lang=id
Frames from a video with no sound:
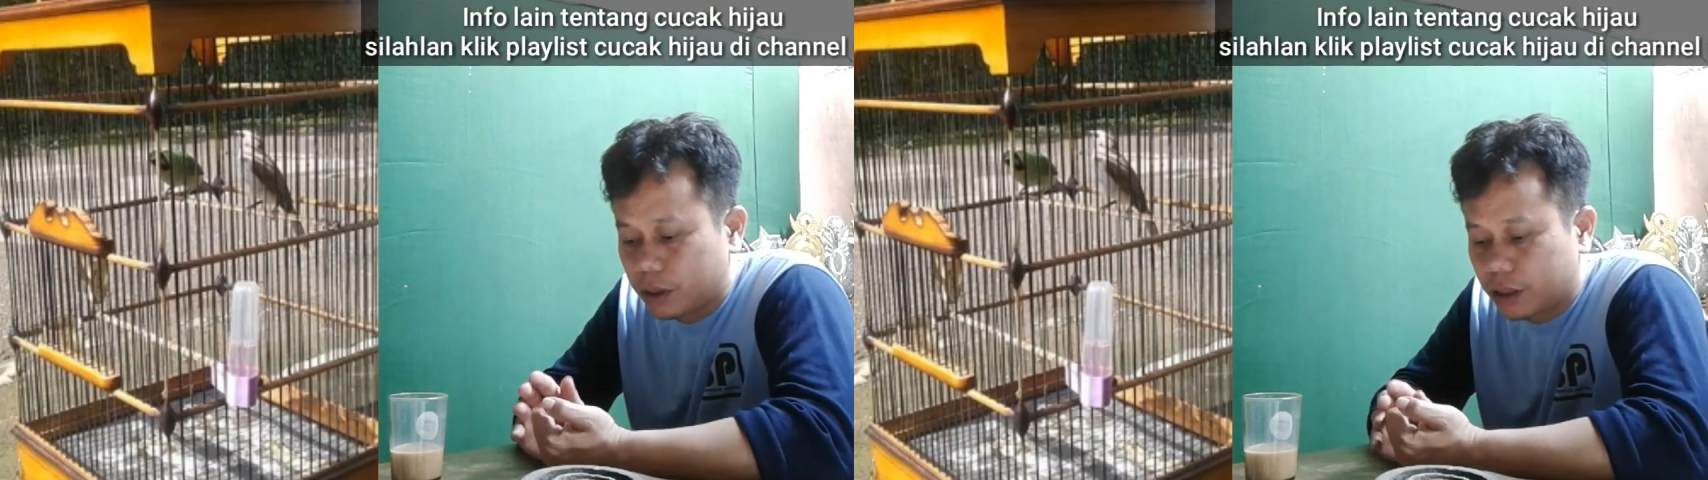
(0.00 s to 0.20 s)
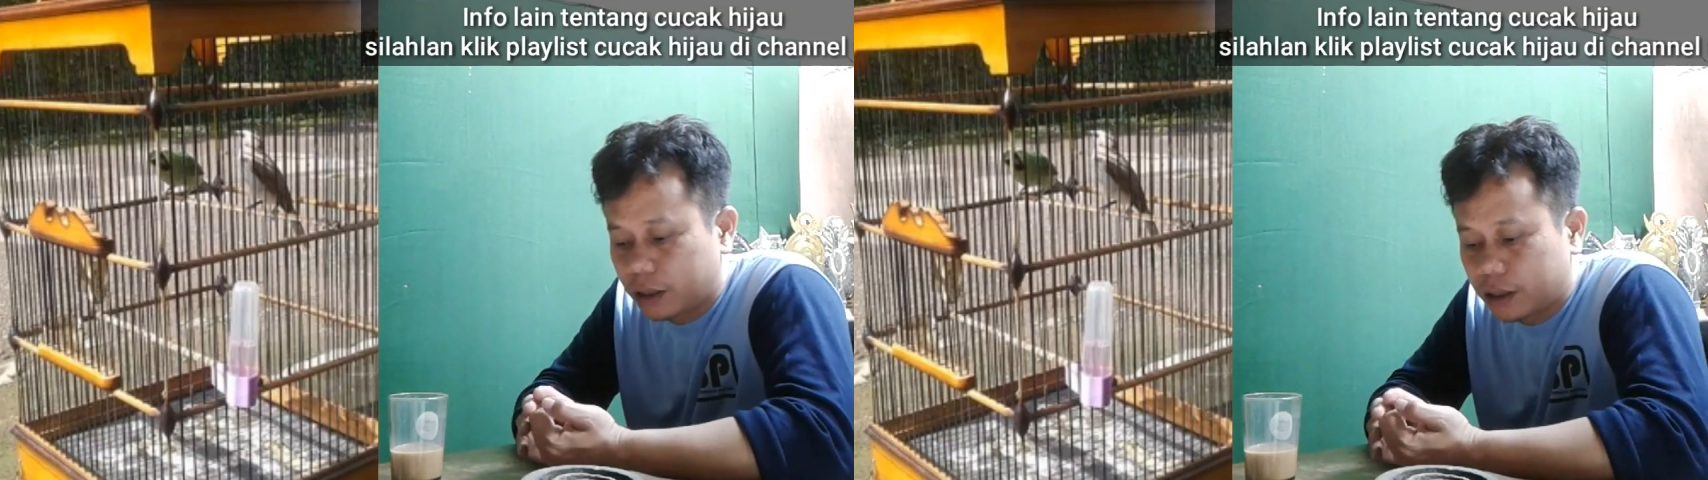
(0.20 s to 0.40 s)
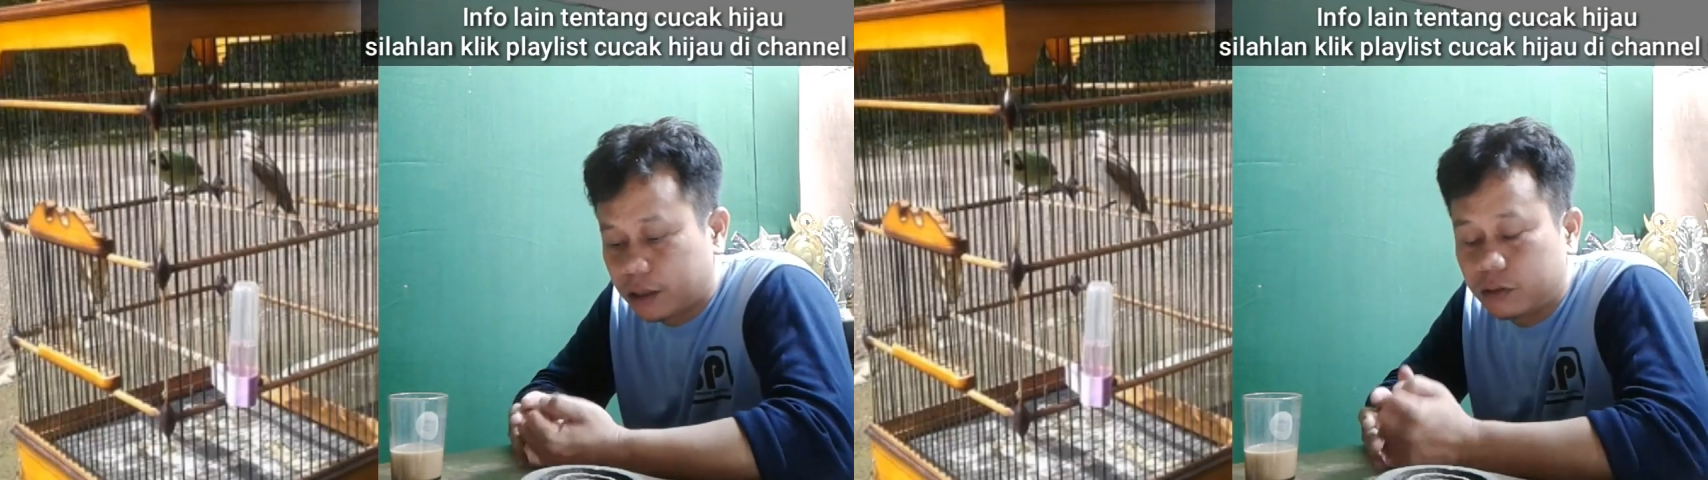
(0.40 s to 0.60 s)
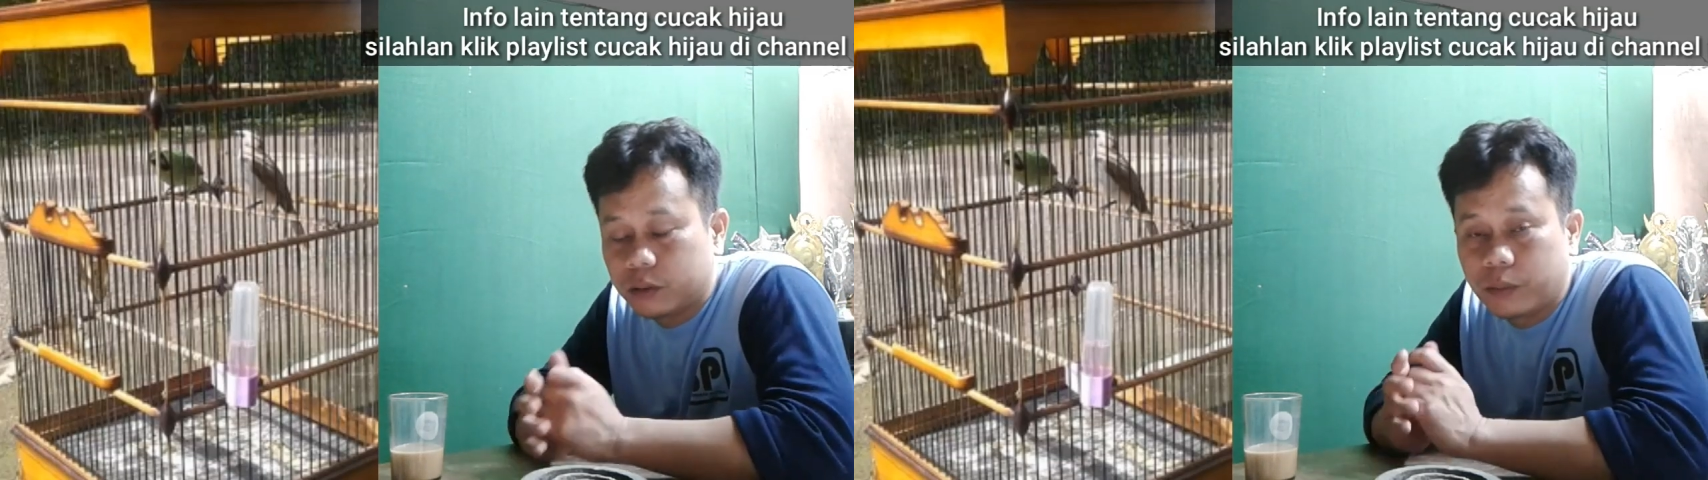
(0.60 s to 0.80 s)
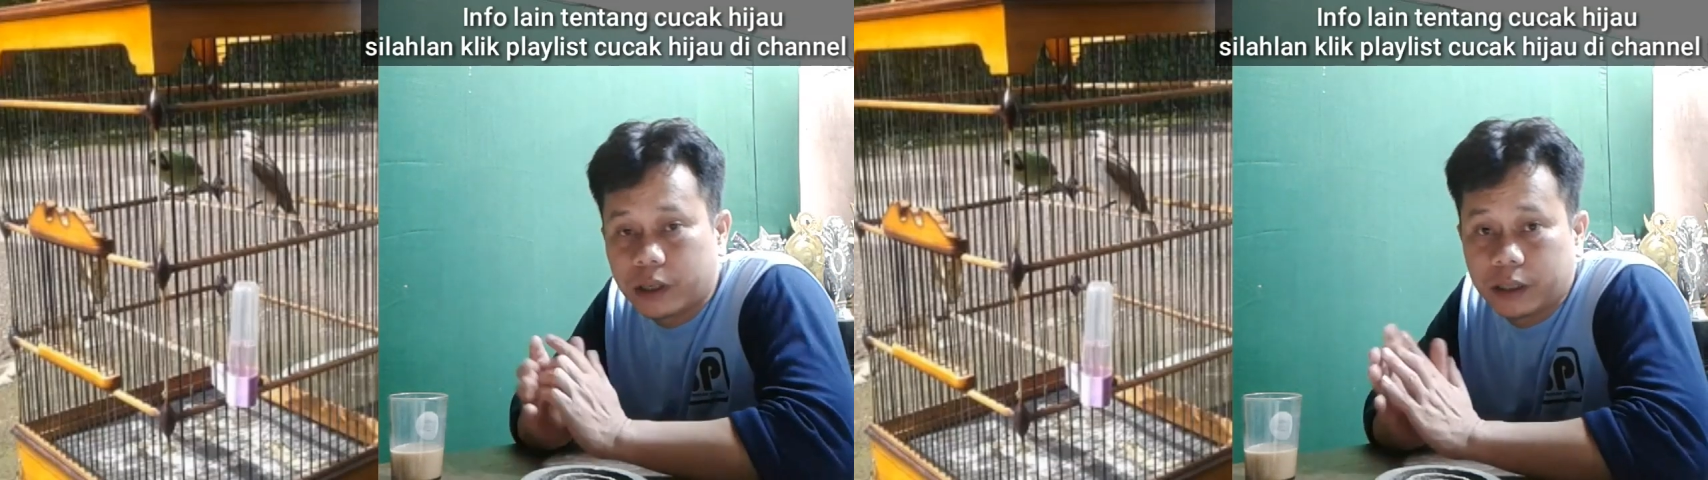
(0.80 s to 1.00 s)
pertanyaan tuh
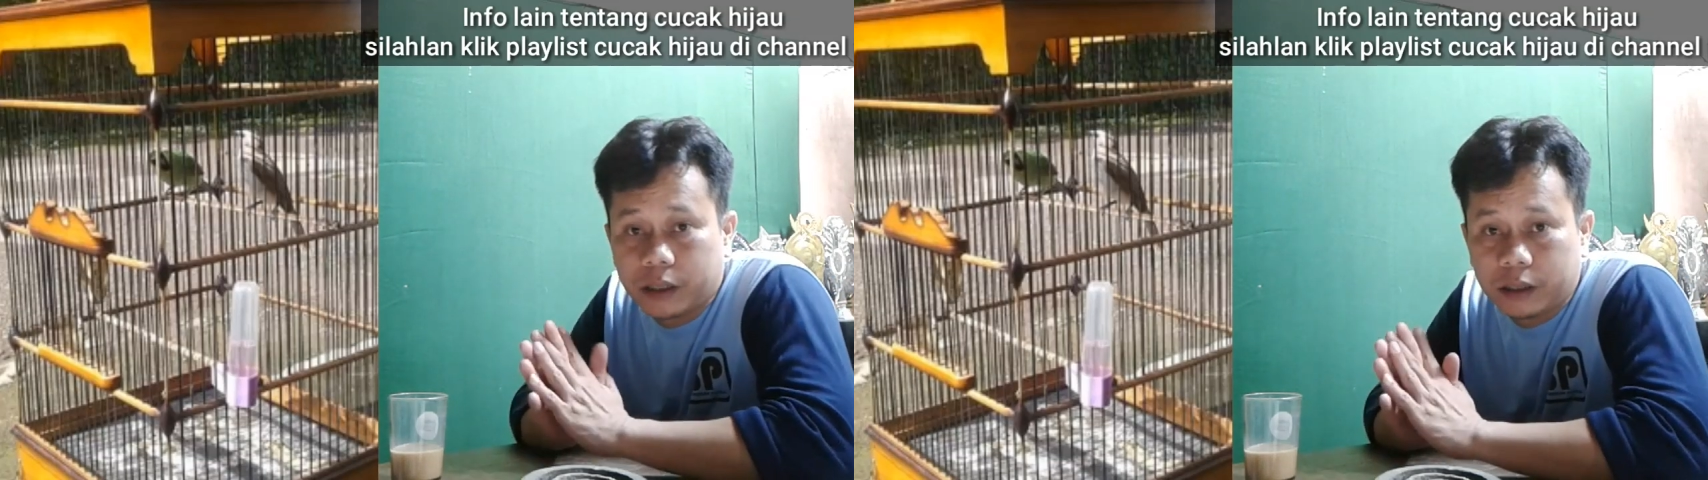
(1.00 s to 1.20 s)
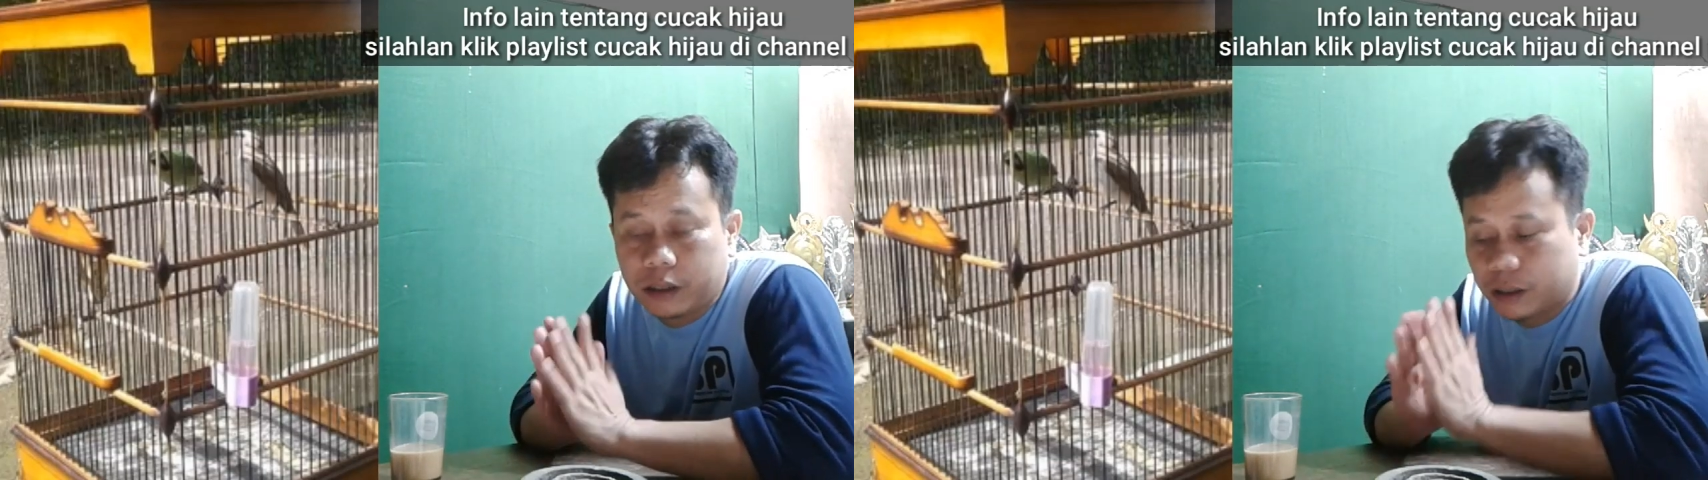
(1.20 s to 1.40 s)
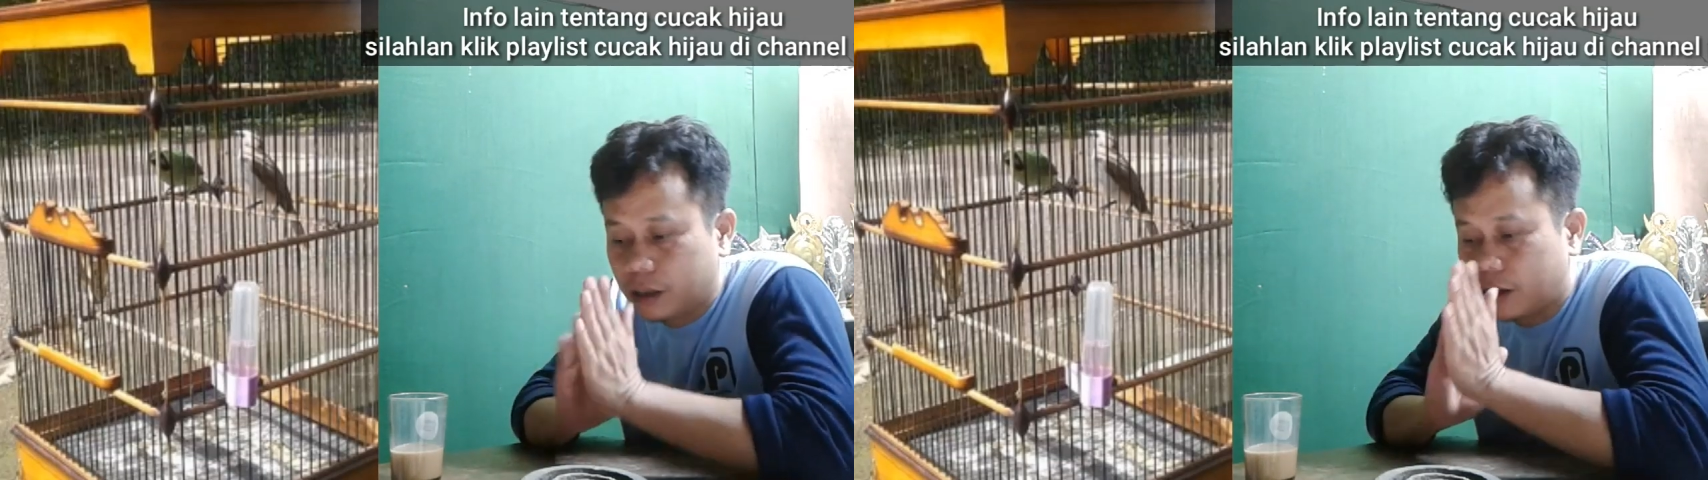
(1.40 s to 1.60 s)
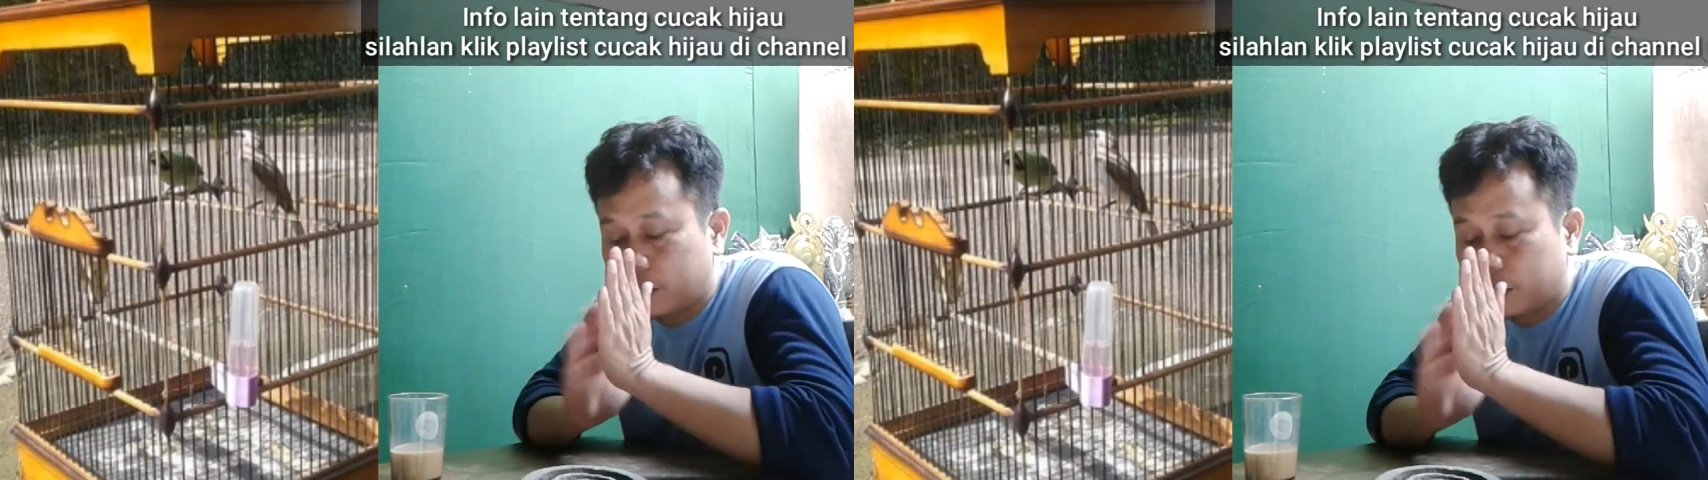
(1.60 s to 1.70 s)
seperti ini kita